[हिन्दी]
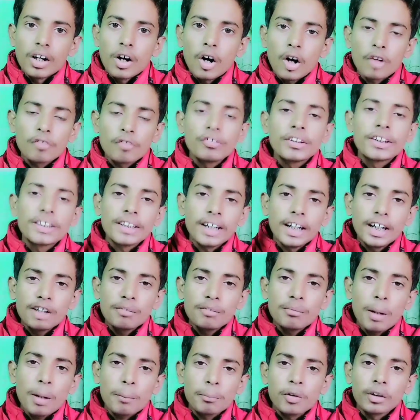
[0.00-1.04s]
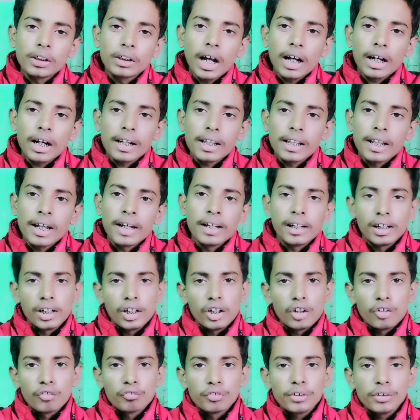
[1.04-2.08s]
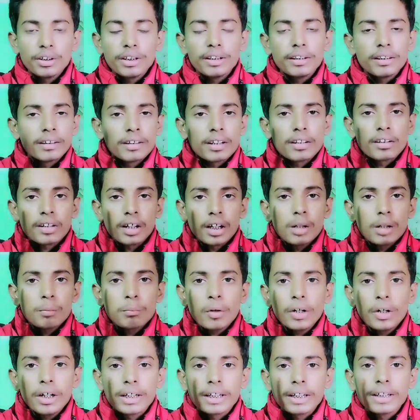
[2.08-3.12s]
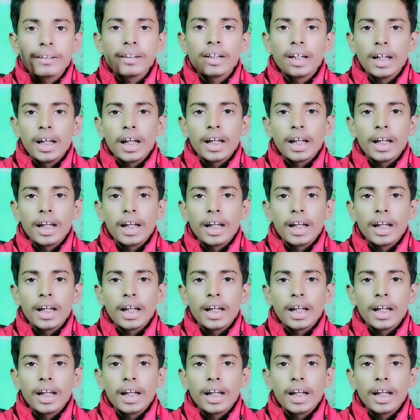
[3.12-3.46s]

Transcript: और फिर थर्ड में आपको क्या करना है फिर द थर्ड पॉइंट इज़